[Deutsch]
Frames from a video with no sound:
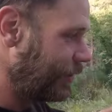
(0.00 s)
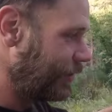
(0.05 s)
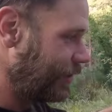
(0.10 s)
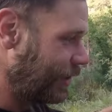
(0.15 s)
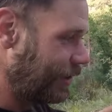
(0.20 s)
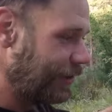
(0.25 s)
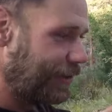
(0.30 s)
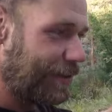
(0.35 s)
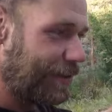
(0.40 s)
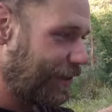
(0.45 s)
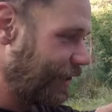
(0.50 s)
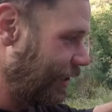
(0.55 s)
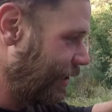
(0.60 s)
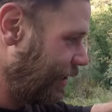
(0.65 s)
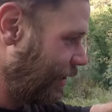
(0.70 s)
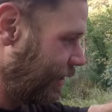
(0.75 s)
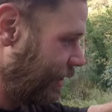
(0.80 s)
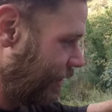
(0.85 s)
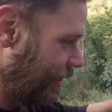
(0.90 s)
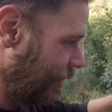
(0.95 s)
Das heißt, die
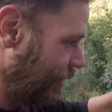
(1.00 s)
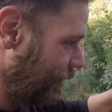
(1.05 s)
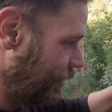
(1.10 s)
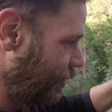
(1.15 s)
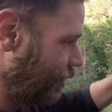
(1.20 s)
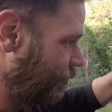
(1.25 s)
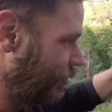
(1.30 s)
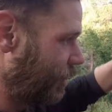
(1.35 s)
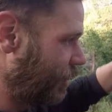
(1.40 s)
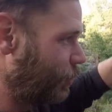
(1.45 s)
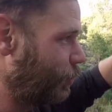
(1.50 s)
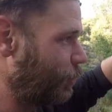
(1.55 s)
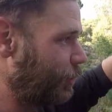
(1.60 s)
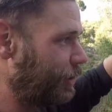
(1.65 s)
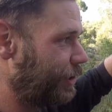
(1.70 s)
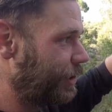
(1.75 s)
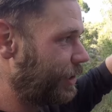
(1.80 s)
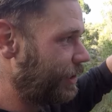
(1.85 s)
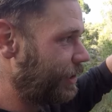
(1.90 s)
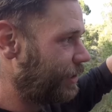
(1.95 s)
hier ist schon mal
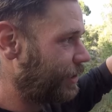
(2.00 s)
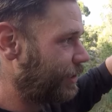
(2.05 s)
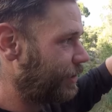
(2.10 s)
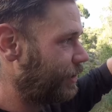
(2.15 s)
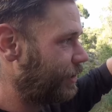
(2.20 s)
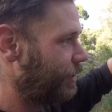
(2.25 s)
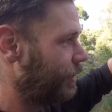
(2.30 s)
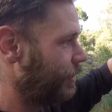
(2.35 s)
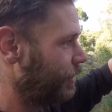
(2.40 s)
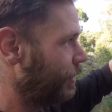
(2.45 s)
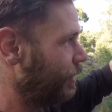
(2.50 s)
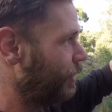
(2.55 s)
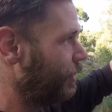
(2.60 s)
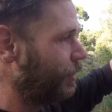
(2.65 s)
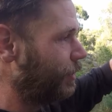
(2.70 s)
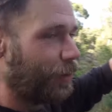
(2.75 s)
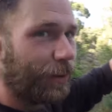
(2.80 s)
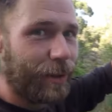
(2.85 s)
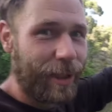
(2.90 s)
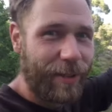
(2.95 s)
undicht.
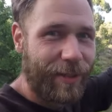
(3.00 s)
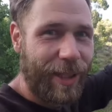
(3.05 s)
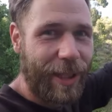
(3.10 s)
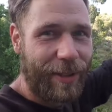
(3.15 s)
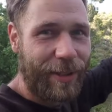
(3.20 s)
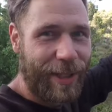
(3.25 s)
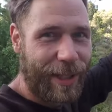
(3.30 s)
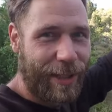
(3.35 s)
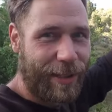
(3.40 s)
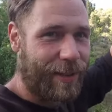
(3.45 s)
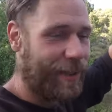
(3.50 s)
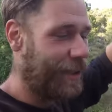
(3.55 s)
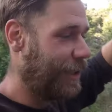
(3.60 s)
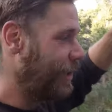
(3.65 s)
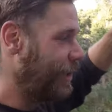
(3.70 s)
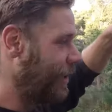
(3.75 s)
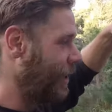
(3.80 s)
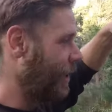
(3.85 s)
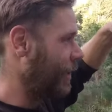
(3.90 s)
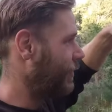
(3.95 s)
Und da weiß ich jetzt
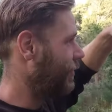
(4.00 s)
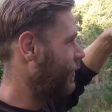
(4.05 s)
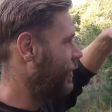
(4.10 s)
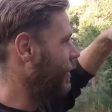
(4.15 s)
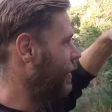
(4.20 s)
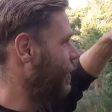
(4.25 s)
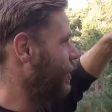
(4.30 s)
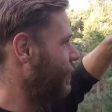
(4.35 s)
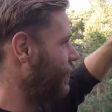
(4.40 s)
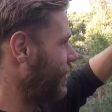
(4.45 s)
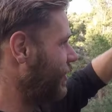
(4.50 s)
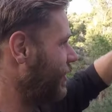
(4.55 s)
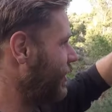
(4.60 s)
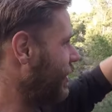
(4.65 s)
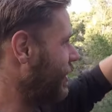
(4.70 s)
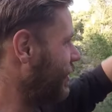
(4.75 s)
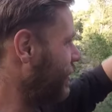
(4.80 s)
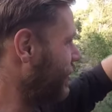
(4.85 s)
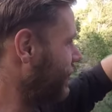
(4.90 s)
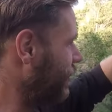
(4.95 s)
nicht ganz genau, wie sich
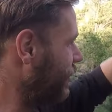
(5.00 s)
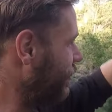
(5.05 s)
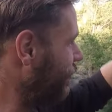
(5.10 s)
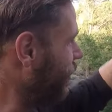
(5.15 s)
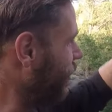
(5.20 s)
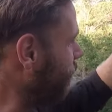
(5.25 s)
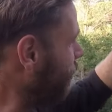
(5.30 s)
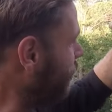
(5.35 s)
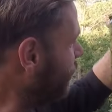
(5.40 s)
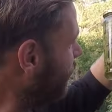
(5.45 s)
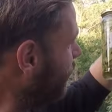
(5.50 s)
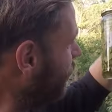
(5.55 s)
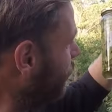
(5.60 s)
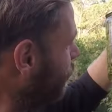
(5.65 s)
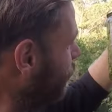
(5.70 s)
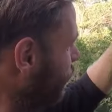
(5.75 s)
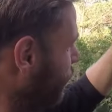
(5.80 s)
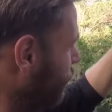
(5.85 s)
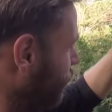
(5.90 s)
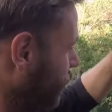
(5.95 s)
das auf den
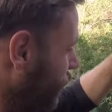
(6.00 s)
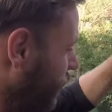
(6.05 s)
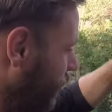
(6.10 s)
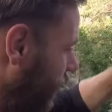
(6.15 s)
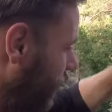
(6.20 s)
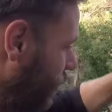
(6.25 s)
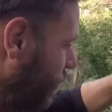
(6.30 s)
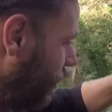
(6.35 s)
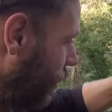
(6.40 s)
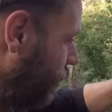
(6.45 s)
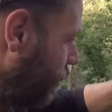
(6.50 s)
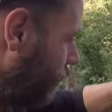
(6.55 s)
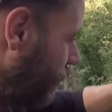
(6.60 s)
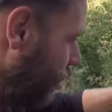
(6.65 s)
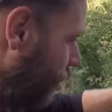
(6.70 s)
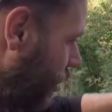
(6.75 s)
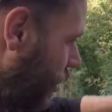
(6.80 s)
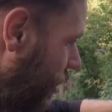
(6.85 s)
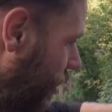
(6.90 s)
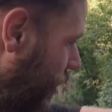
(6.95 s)
Fermentierungsprozess
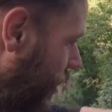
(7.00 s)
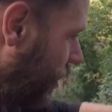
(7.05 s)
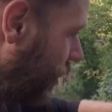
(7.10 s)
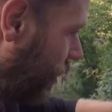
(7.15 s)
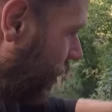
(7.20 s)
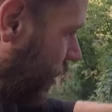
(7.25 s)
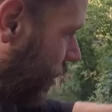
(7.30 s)
auswirkt.